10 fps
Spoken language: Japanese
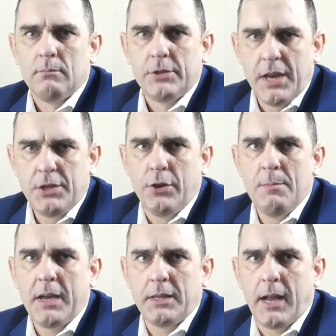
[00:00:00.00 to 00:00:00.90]
選挙に
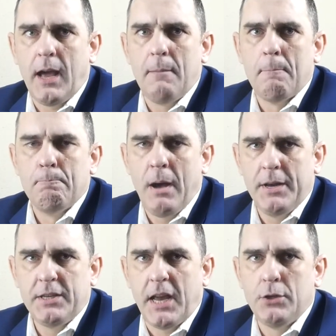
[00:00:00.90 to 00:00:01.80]
負けたら、
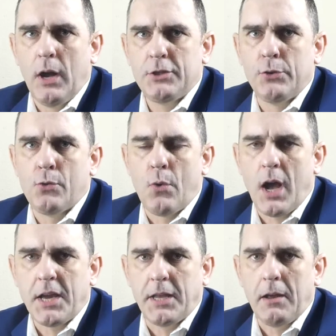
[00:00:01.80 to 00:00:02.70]
バーに再度圧力を
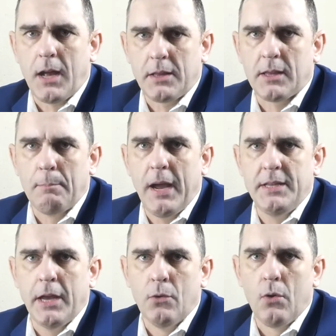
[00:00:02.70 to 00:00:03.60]
かけて勝った
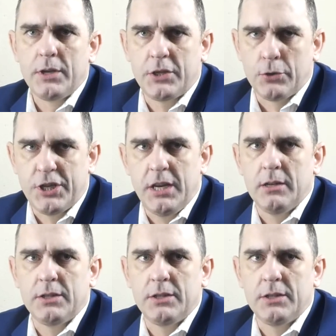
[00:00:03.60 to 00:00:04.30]
バイデンを起訴し、